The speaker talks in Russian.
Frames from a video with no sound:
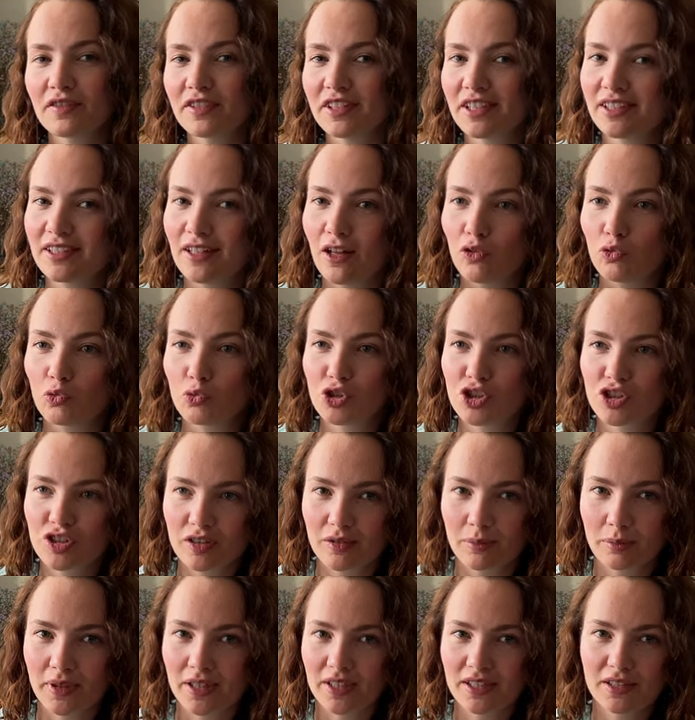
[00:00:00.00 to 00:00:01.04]
всегда
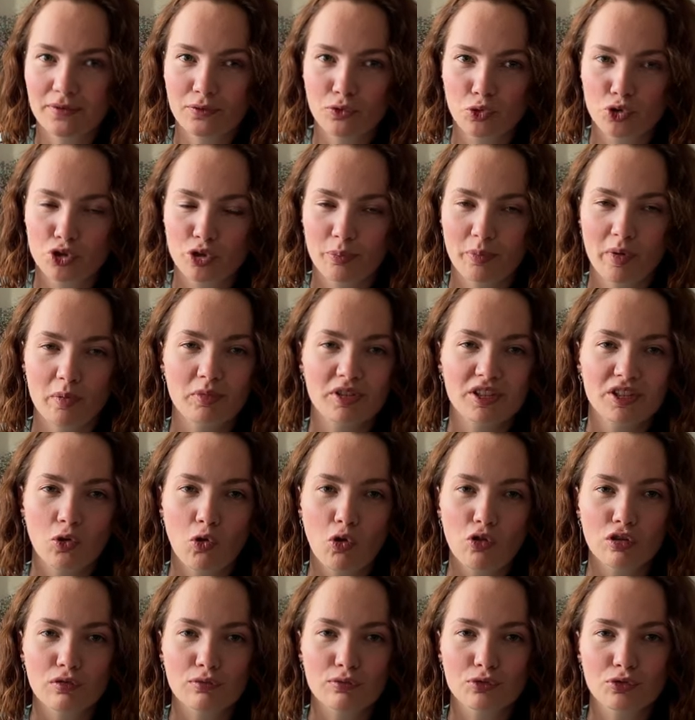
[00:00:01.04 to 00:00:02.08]
лучше пойти в душу помыть
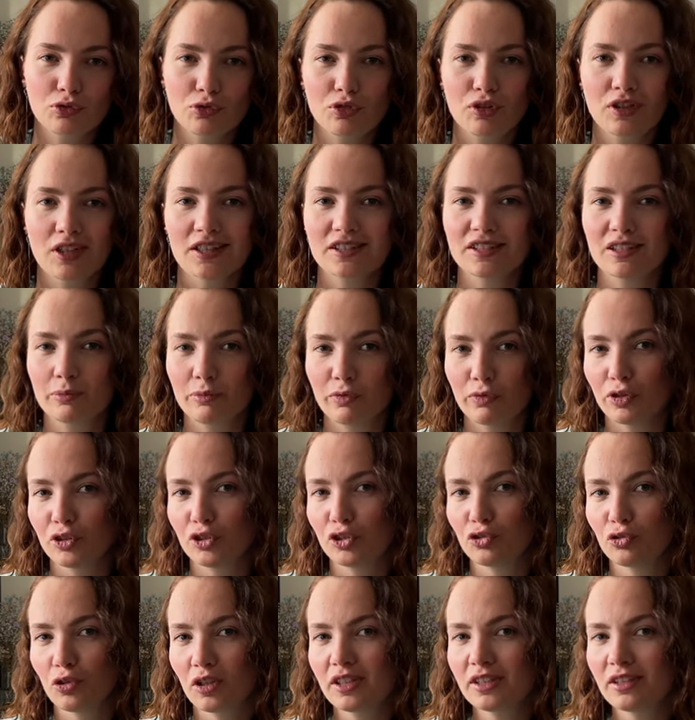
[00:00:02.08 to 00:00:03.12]
голову, но разные бывают
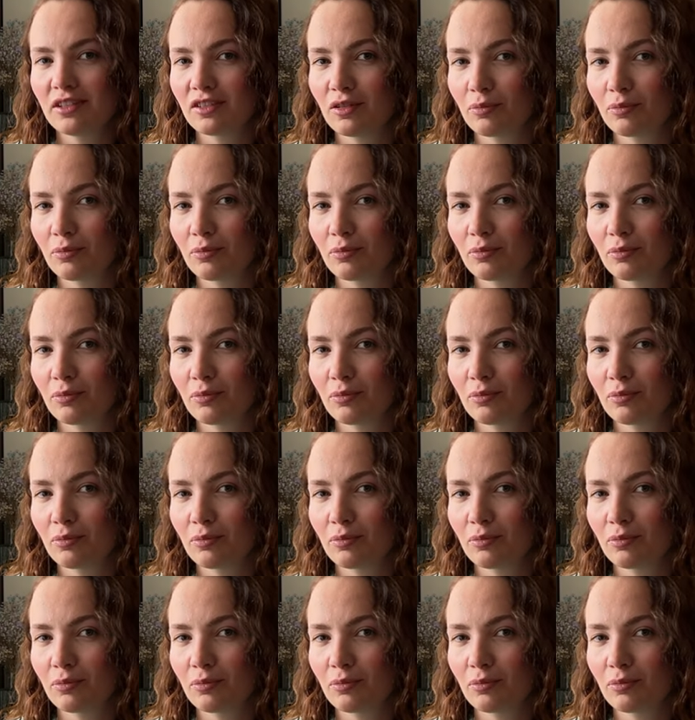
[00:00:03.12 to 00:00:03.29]
ситуации.